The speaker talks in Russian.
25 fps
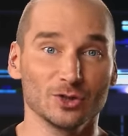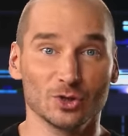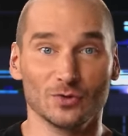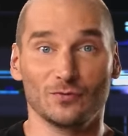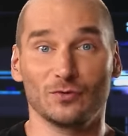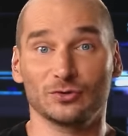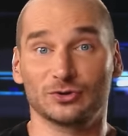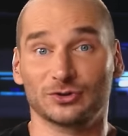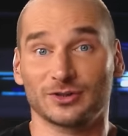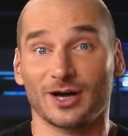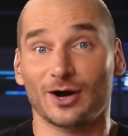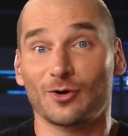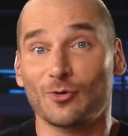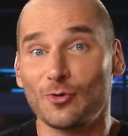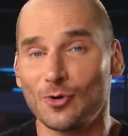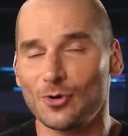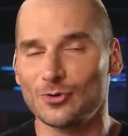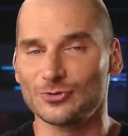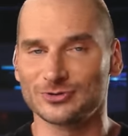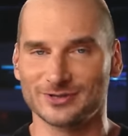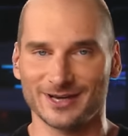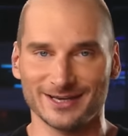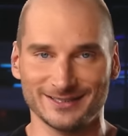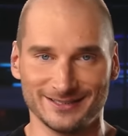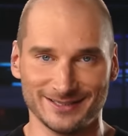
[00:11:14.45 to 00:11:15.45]
Но вот
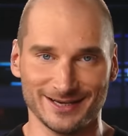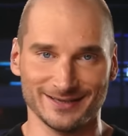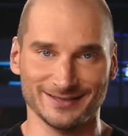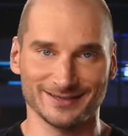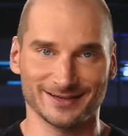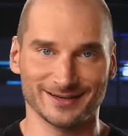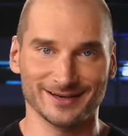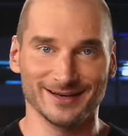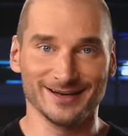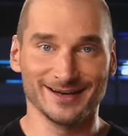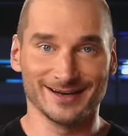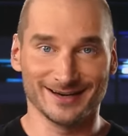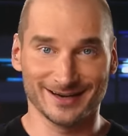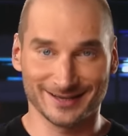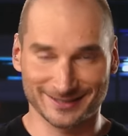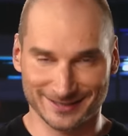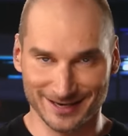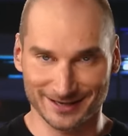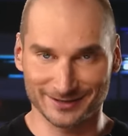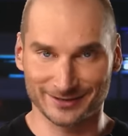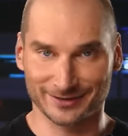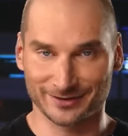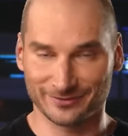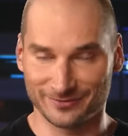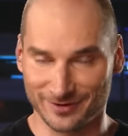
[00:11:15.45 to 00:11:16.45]
такой он затейник,
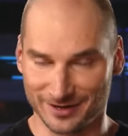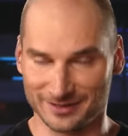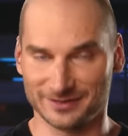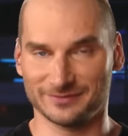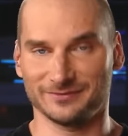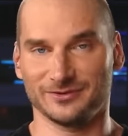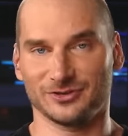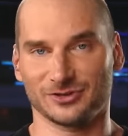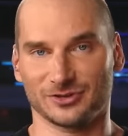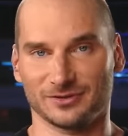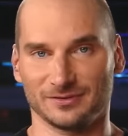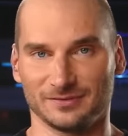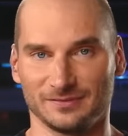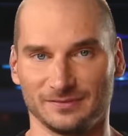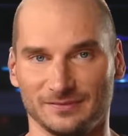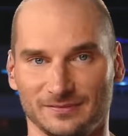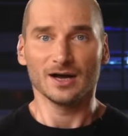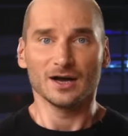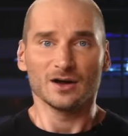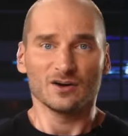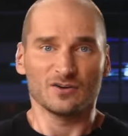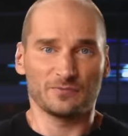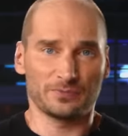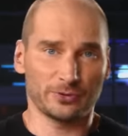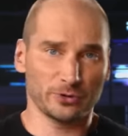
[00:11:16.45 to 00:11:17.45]
Александр Иванович.
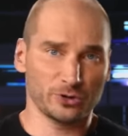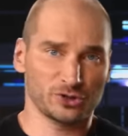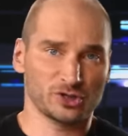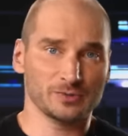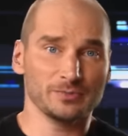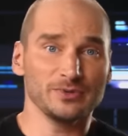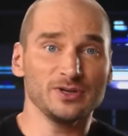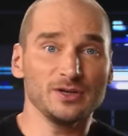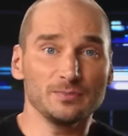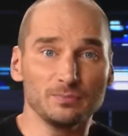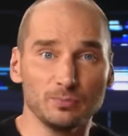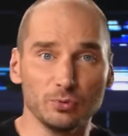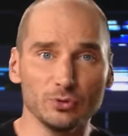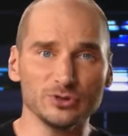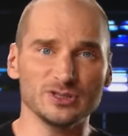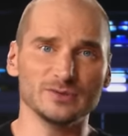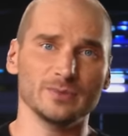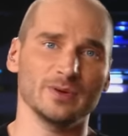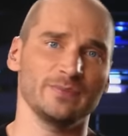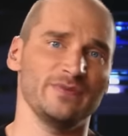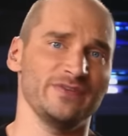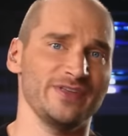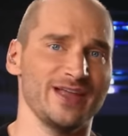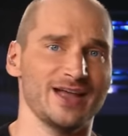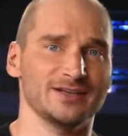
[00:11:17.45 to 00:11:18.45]
Впрочем, не
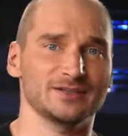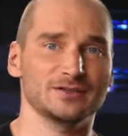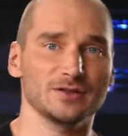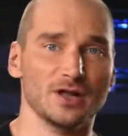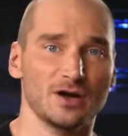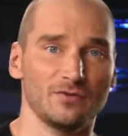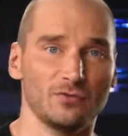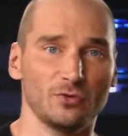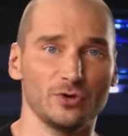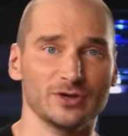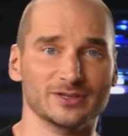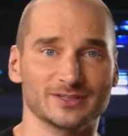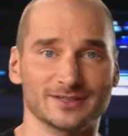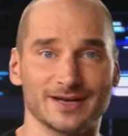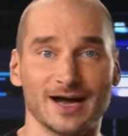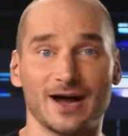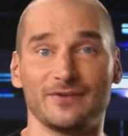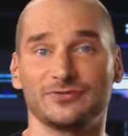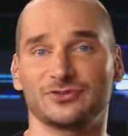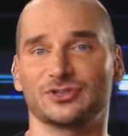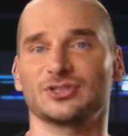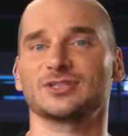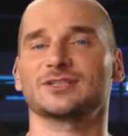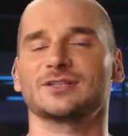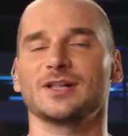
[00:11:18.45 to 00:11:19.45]
будем обвинять главу
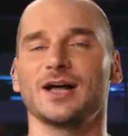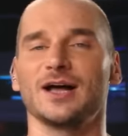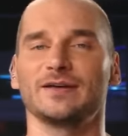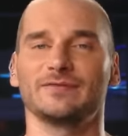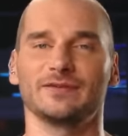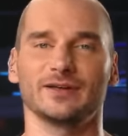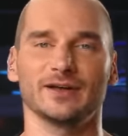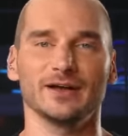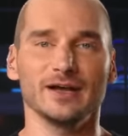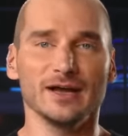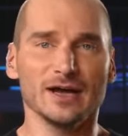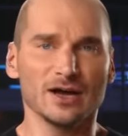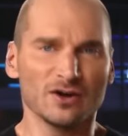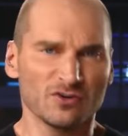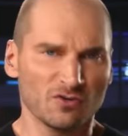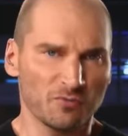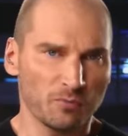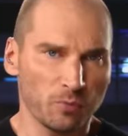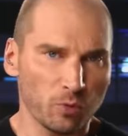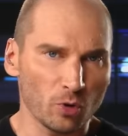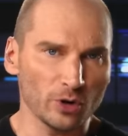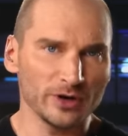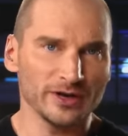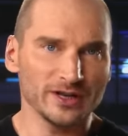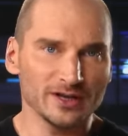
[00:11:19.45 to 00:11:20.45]
СК в тщеславии. В
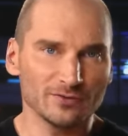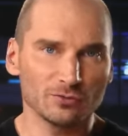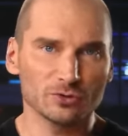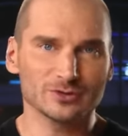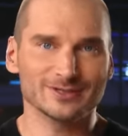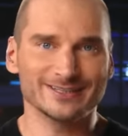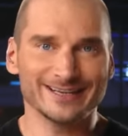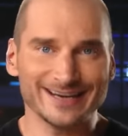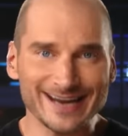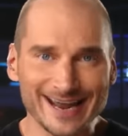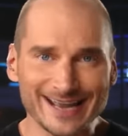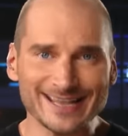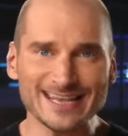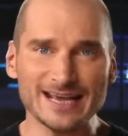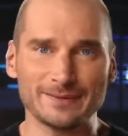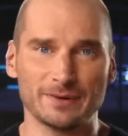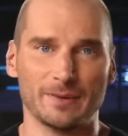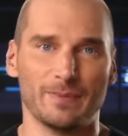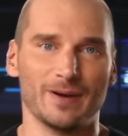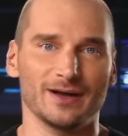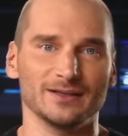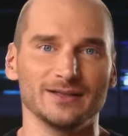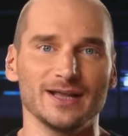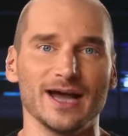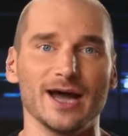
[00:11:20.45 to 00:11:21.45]
поле его зрения
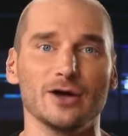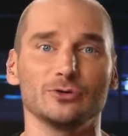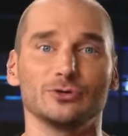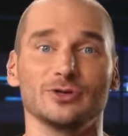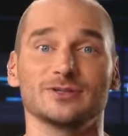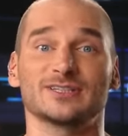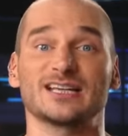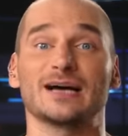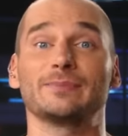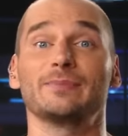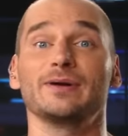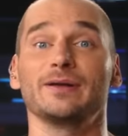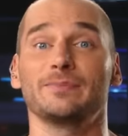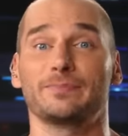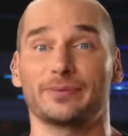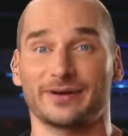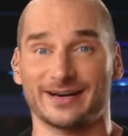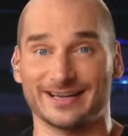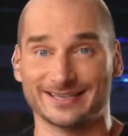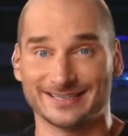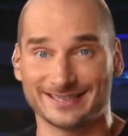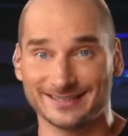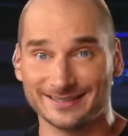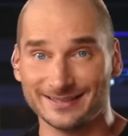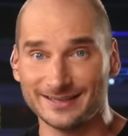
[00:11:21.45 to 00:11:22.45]
попадают и самые
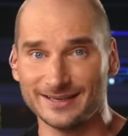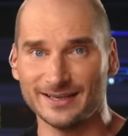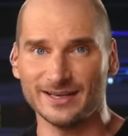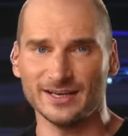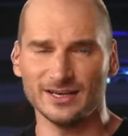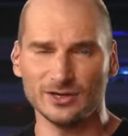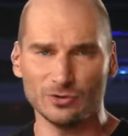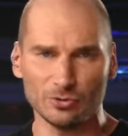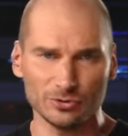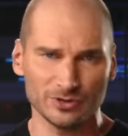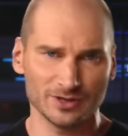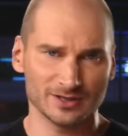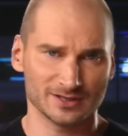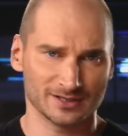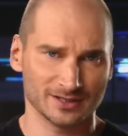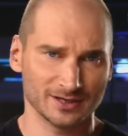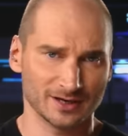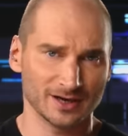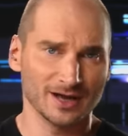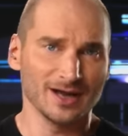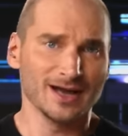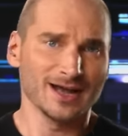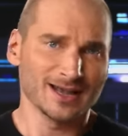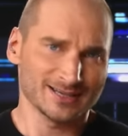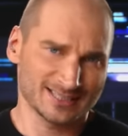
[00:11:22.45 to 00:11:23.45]
простые люди с
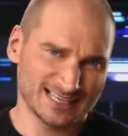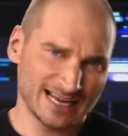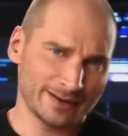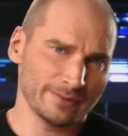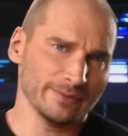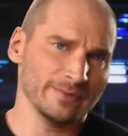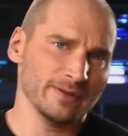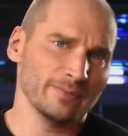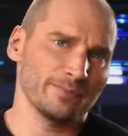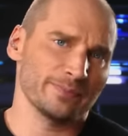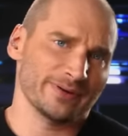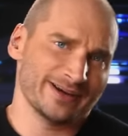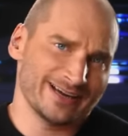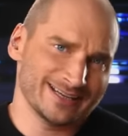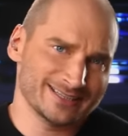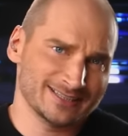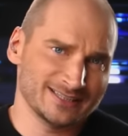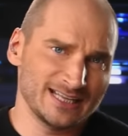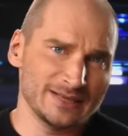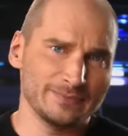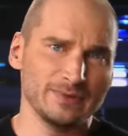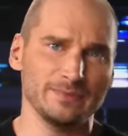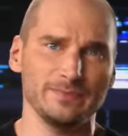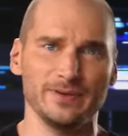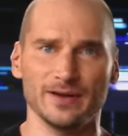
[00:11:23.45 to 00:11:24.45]
их самыми
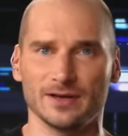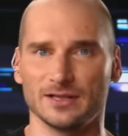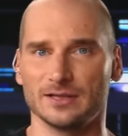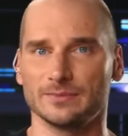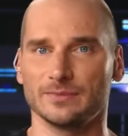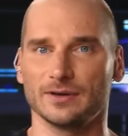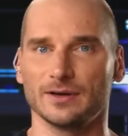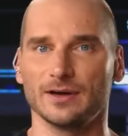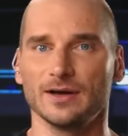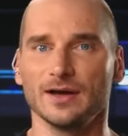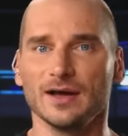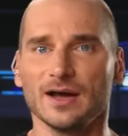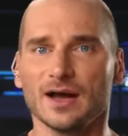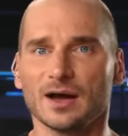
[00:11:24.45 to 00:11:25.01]
простыми бедами.